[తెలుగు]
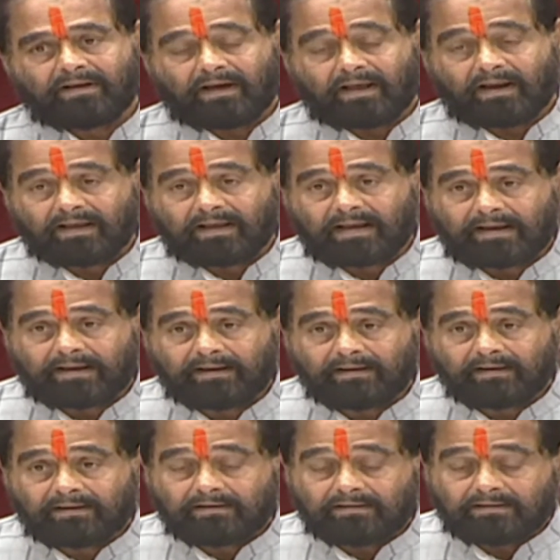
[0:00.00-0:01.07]
అలాగే
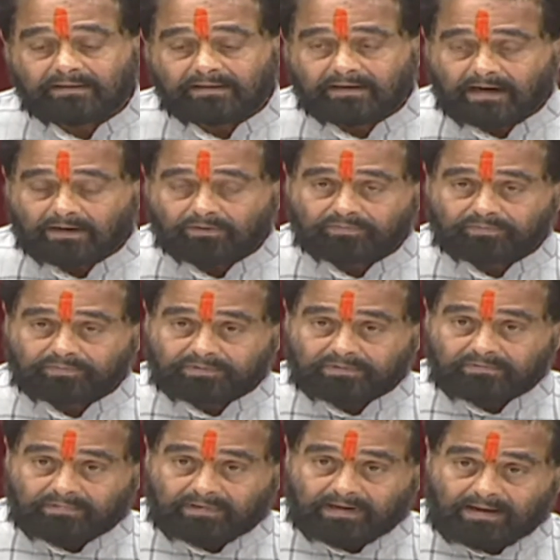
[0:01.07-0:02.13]
ఈనాడు
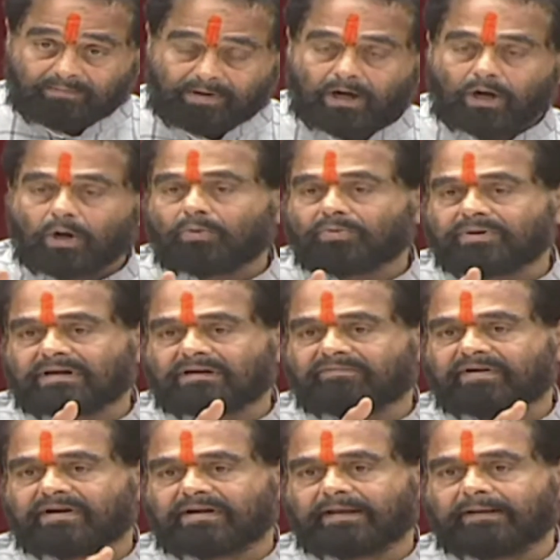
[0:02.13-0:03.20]
గ్రామాల్లో
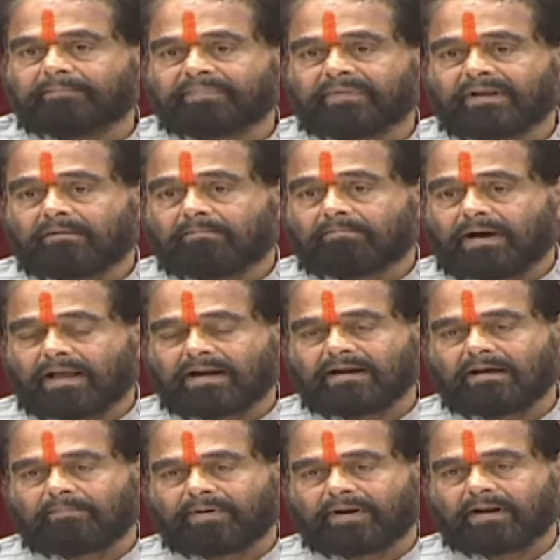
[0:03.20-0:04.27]
ఉన్నటువంటి
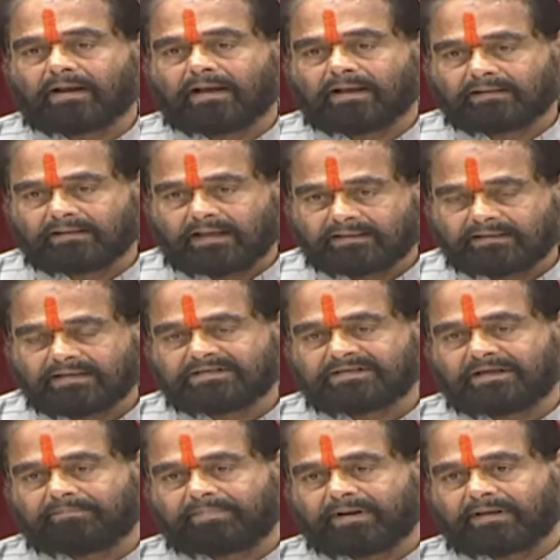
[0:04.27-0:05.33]
పాలనాపరంగా
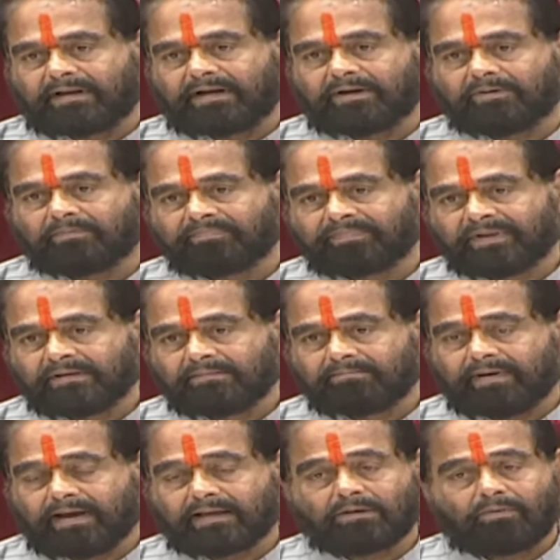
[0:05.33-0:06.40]
అందించే ప్రక్రియను
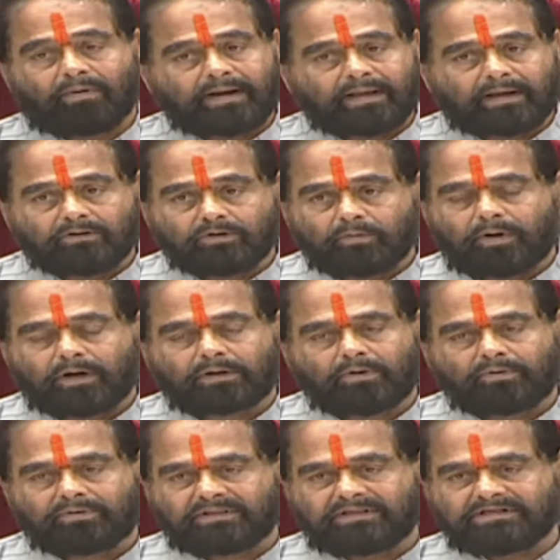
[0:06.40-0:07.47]
పేదవాడికి
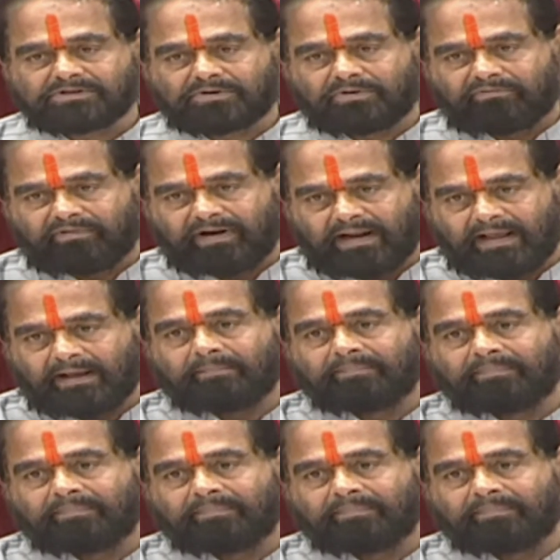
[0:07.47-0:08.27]
అందుబాటులోకి తీసుకొని వెళ్ళే